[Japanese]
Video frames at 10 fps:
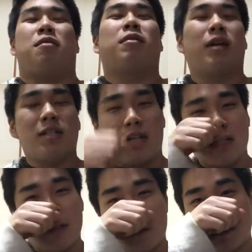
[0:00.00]

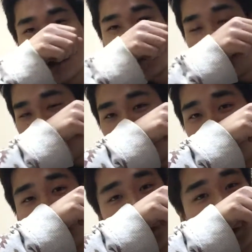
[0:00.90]
ガチャガチャのコーナー見たんですよ。
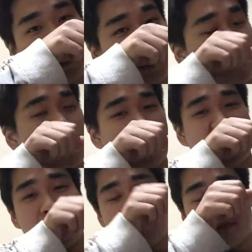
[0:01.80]
また秋葉のところで
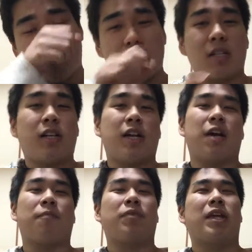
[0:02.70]
ね。そしたら
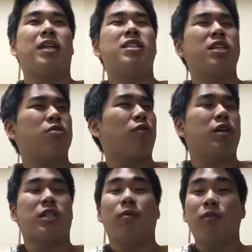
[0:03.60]
ね、以前紹
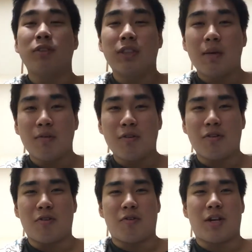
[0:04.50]
介した
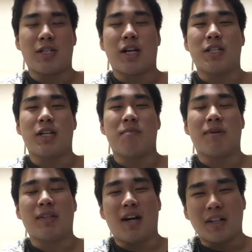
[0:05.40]
モンスターボールのガチャガチャが
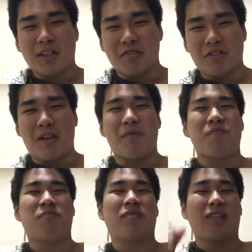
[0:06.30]
またあったので、
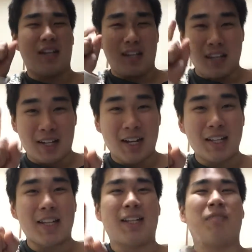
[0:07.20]
1回だ
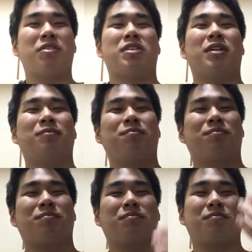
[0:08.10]
けやってきました。
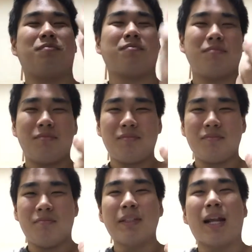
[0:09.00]

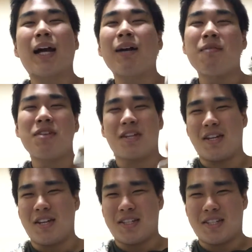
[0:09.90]
まだ中身見てな
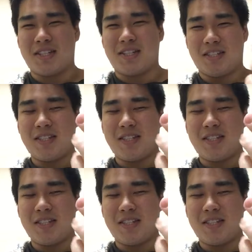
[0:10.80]
いです。